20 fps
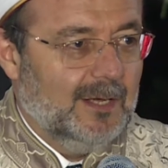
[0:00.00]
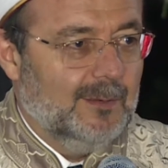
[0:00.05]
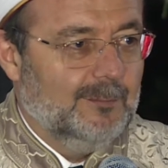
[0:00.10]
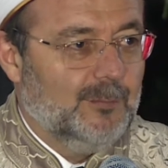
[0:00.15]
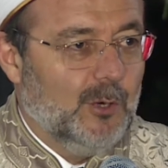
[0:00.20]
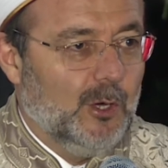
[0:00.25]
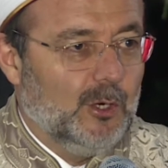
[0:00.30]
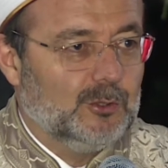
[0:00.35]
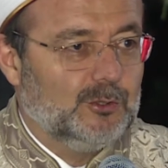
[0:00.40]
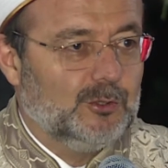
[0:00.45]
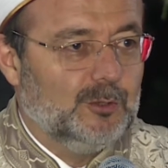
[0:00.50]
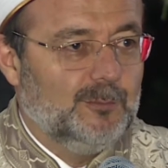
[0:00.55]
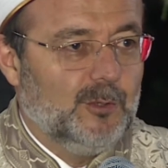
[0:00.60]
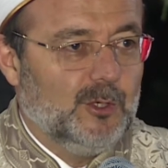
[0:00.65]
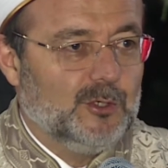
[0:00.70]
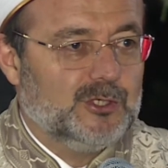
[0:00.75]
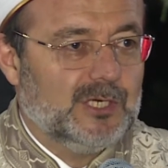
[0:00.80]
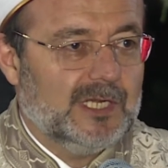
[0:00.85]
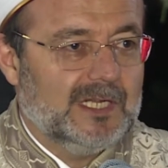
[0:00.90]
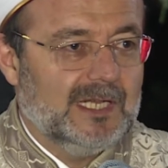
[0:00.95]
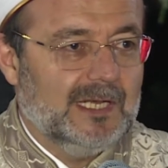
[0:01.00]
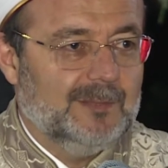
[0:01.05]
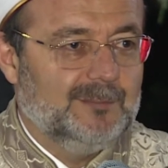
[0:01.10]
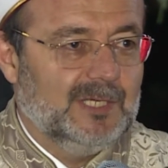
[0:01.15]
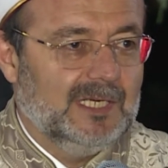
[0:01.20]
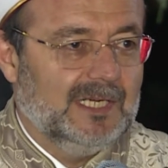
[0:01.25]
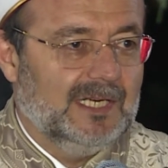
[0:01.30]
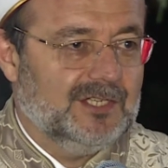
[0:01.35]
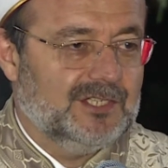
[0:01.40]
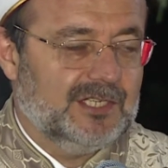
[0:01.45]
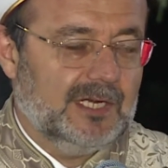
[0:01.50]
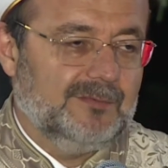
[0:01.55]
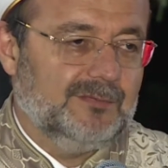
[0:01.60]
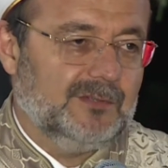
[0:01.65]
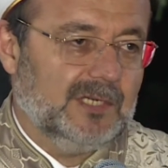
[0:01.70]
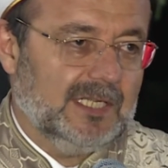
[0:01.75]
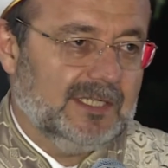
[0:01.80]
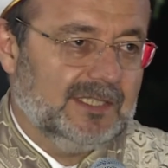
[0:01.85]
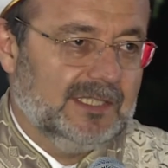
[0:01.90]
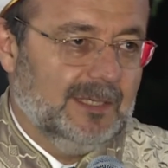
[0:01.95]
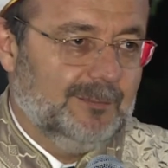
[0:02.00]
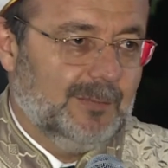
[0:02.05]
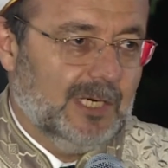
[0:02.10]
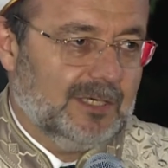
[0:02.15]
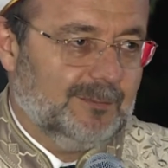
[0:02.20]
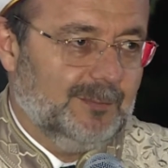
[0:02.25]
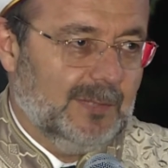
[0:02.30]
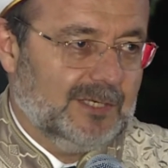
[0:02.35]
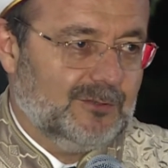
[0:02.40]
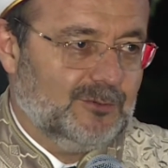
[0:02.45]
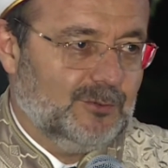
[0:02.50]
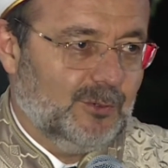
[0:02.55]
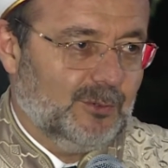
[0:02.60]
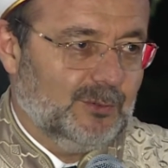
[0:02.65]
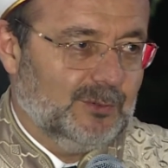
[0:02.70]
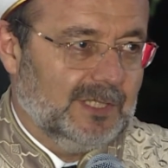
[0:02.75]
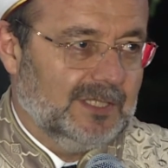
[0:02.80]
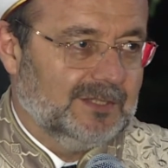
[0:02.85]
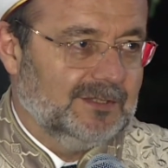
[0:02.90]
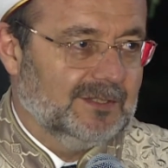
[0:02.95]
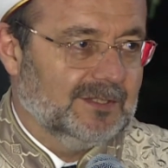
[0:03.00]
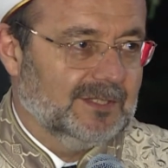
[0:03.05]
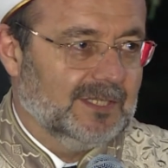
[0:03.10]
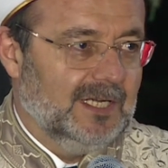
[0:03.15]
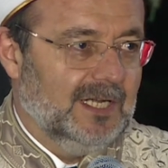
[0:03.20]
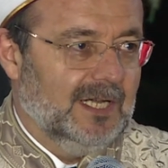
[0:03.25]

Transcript: Börtü böceğe bile şefkatle bakmak zorundadır